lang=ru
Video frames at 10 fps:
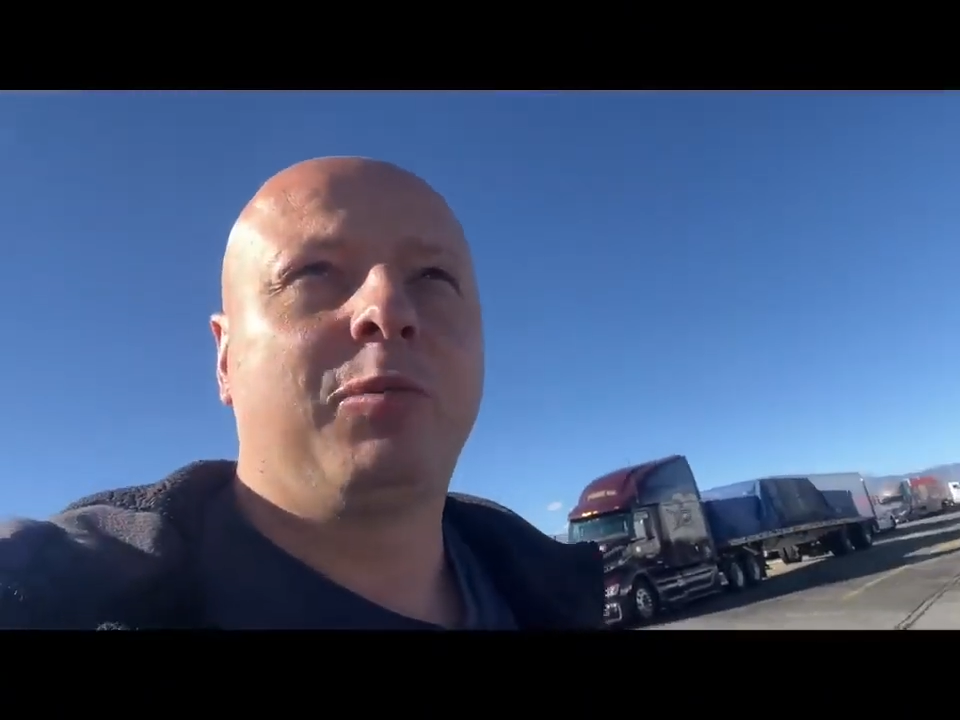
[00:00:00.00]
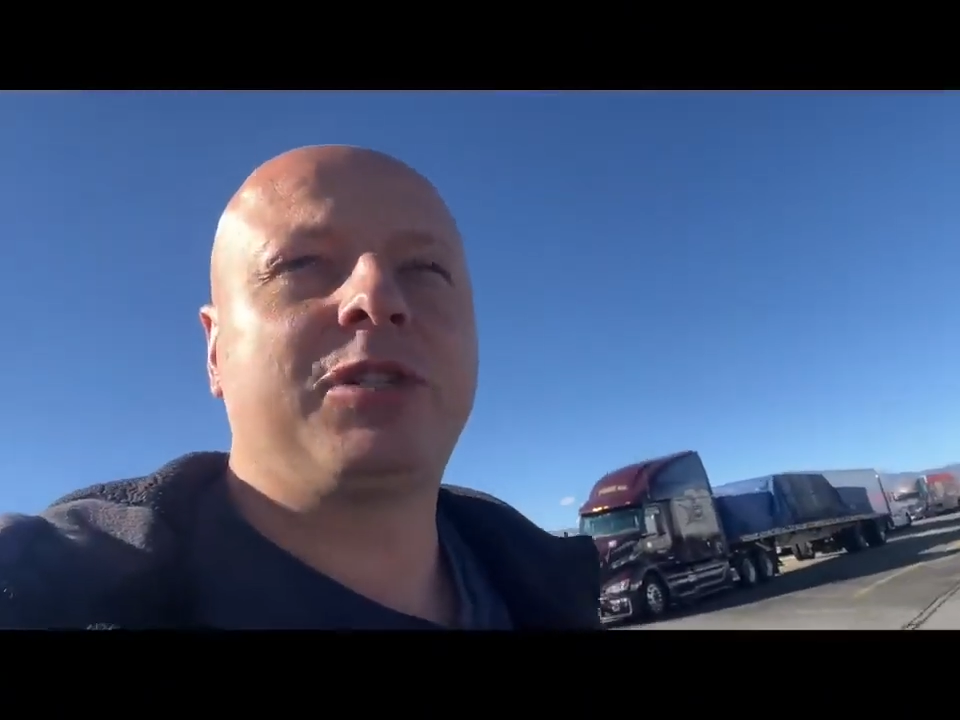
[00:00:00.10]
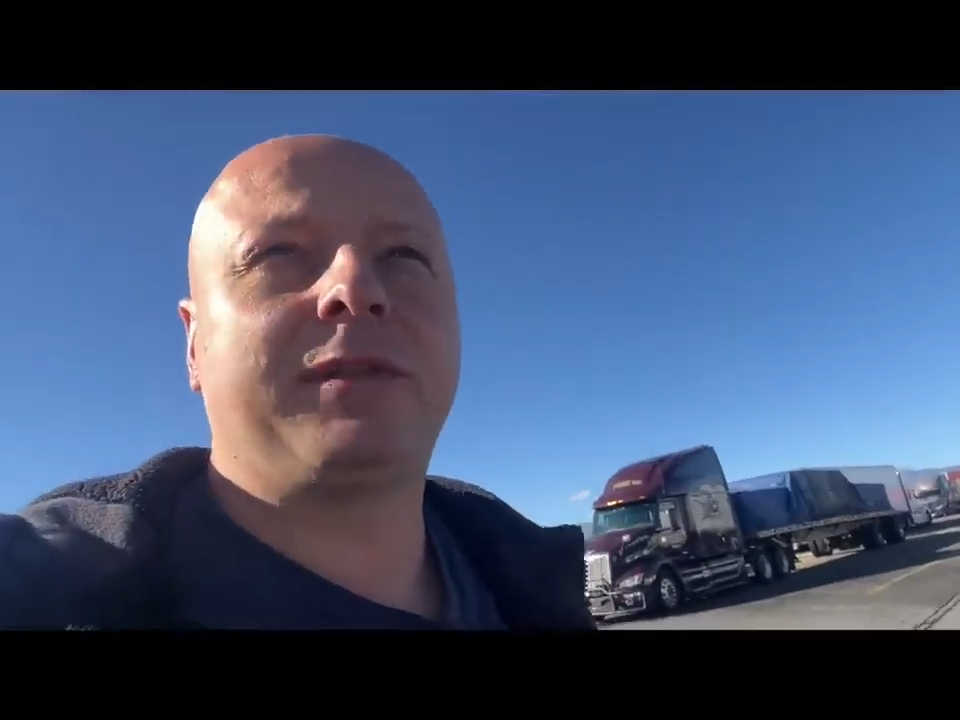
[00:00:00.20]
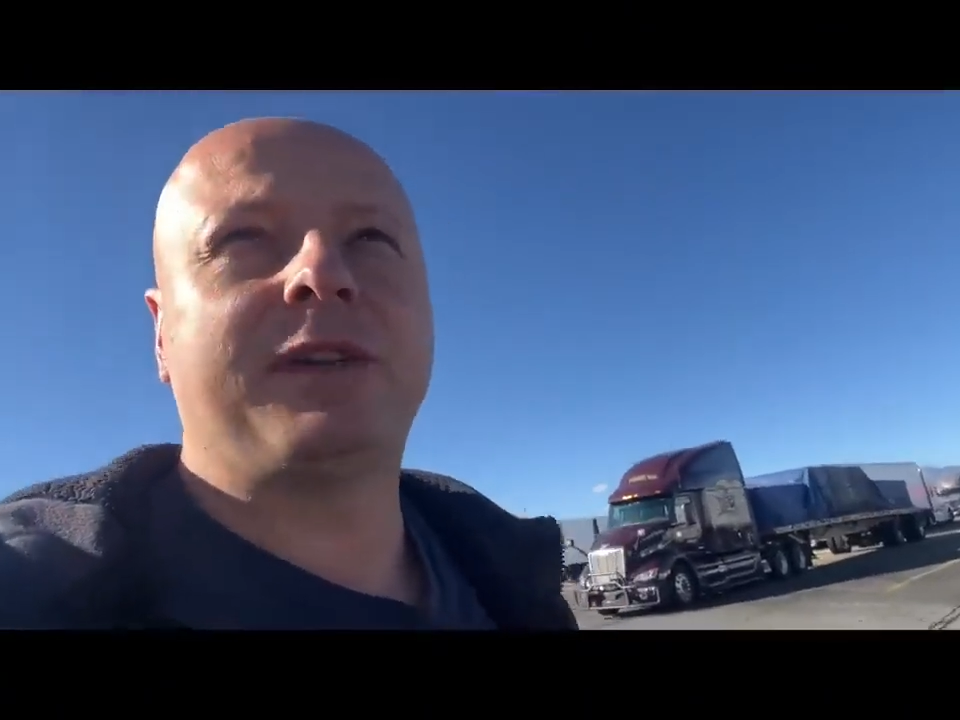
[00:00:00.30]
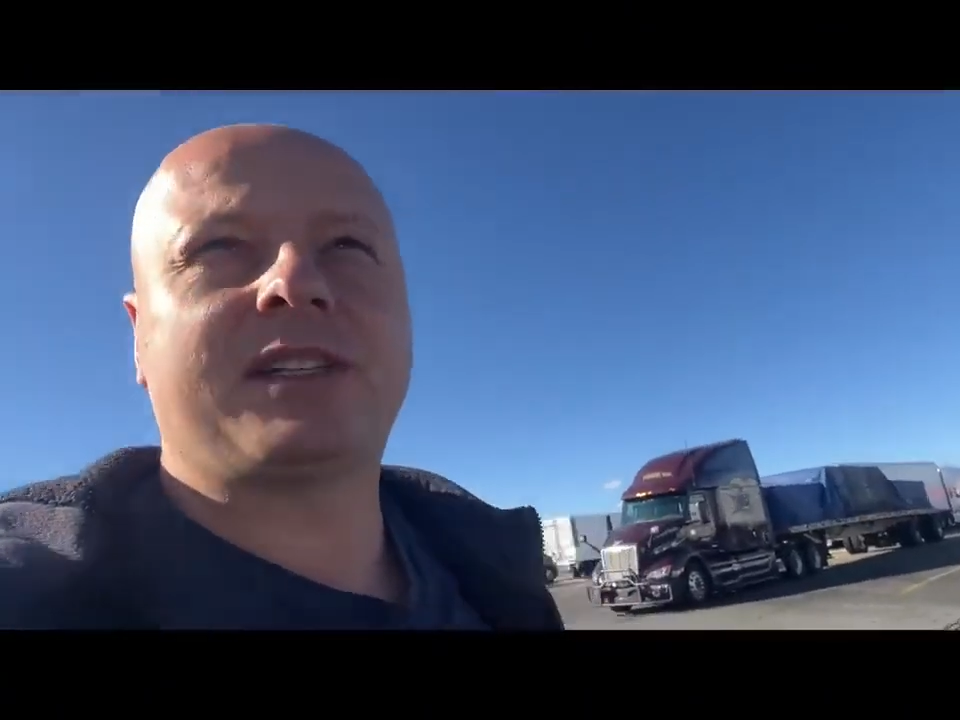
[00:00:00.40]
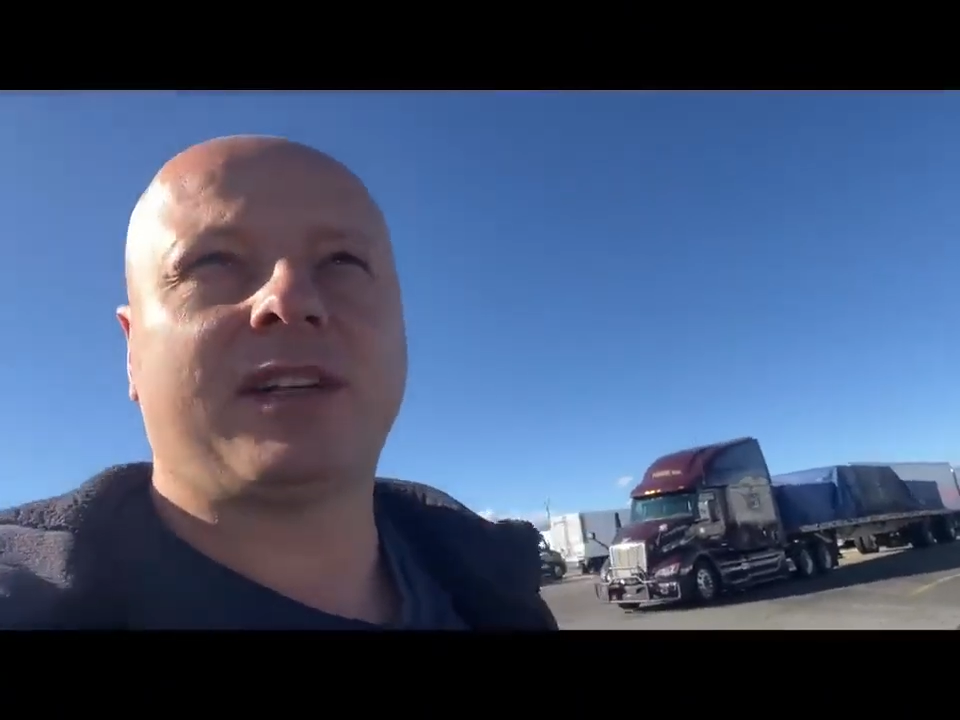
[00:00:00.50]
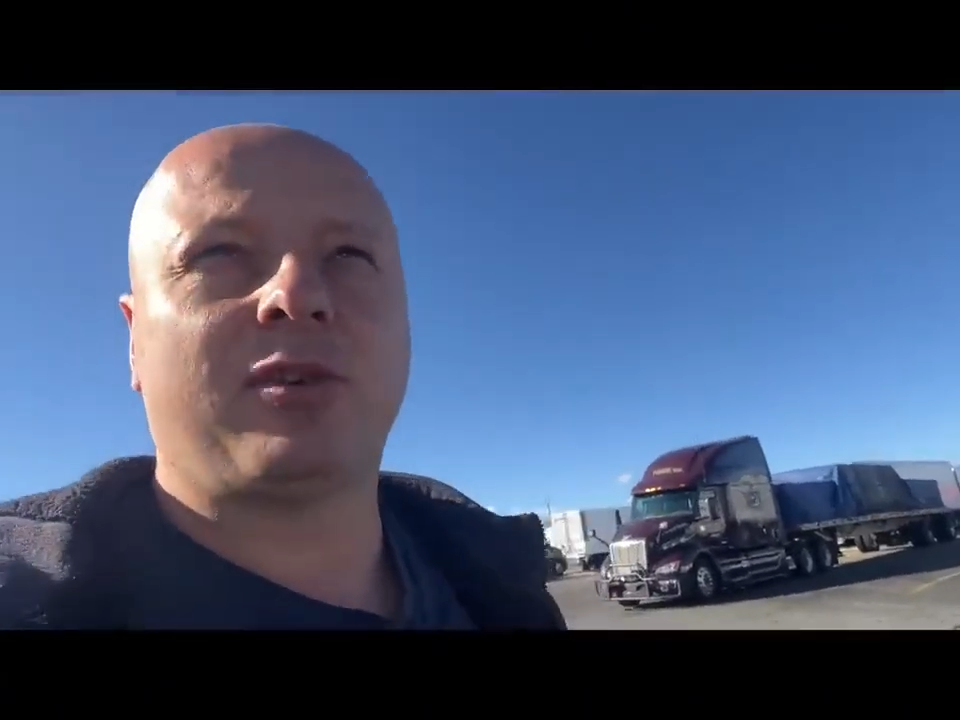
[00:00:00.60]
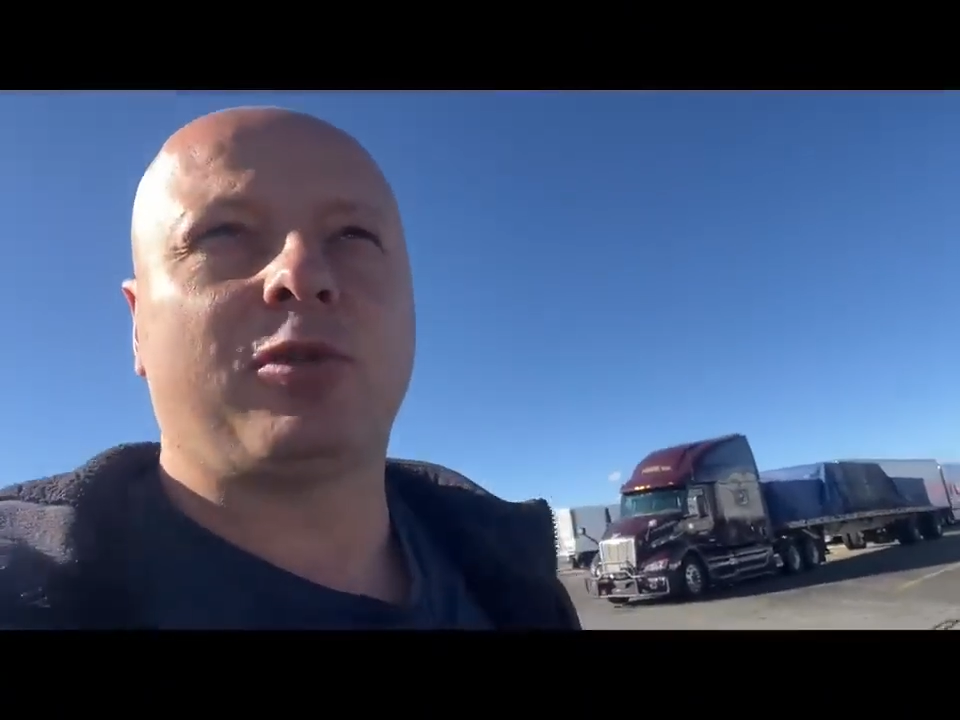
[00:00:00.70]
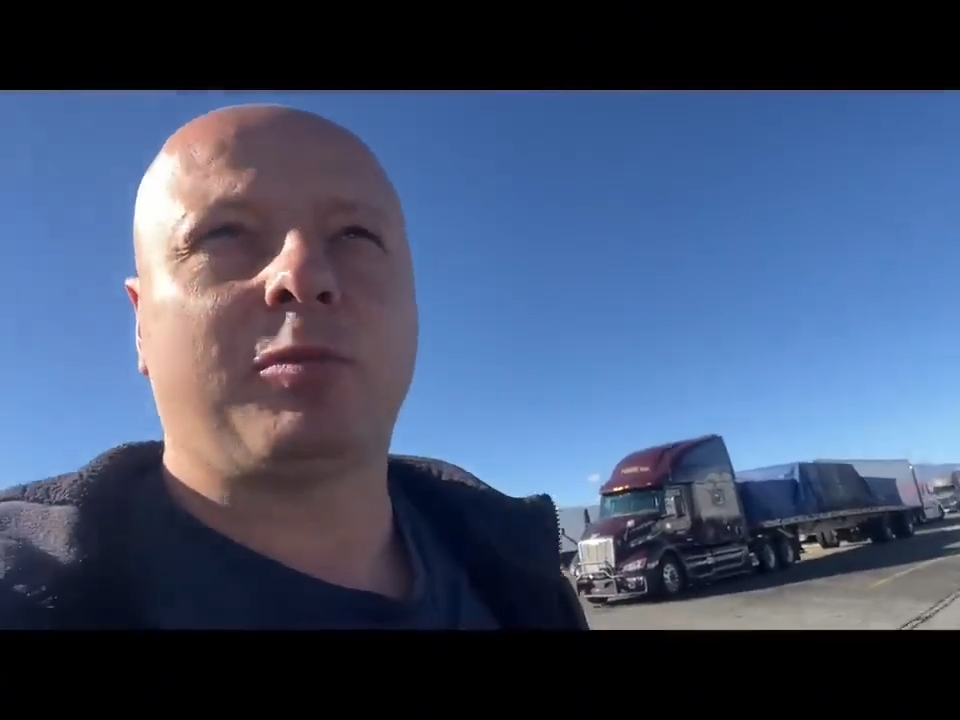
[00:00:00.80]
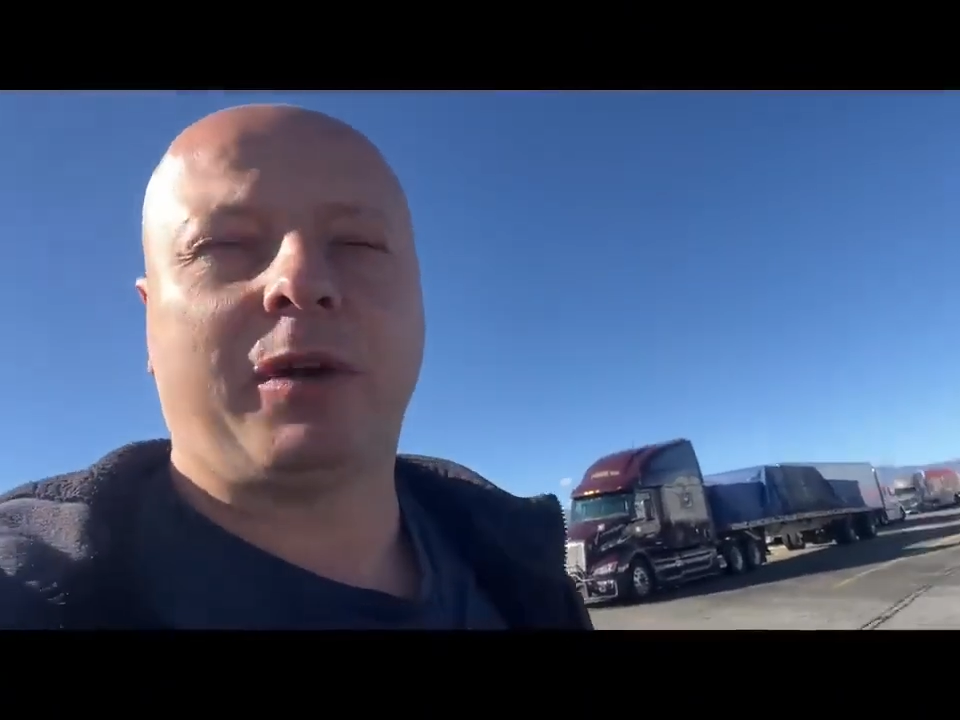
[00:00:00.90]

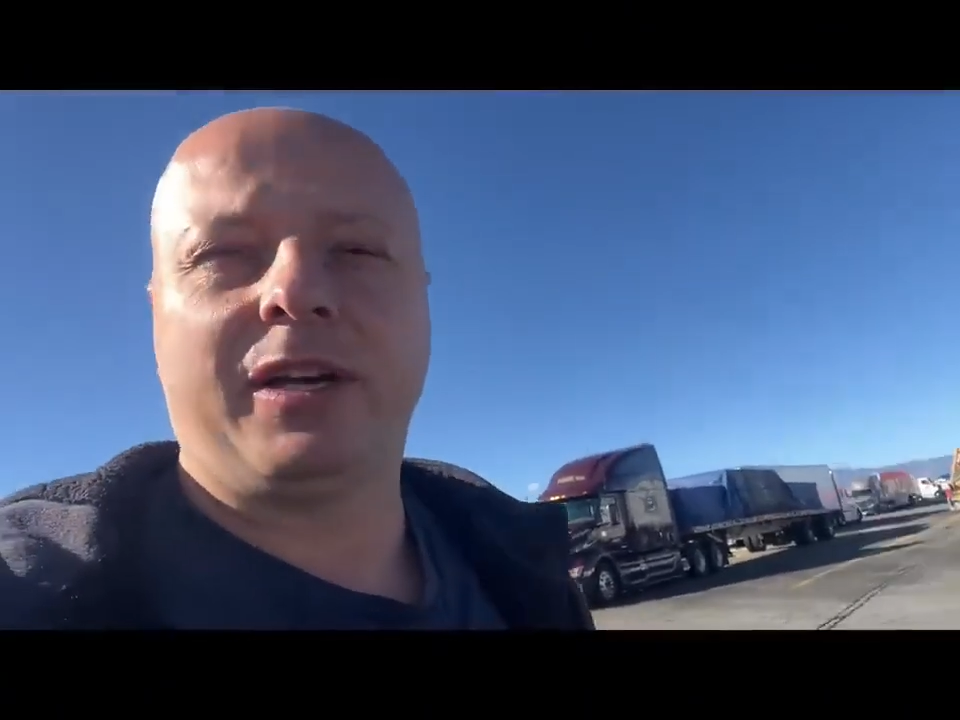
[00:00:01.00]
бусифицируют,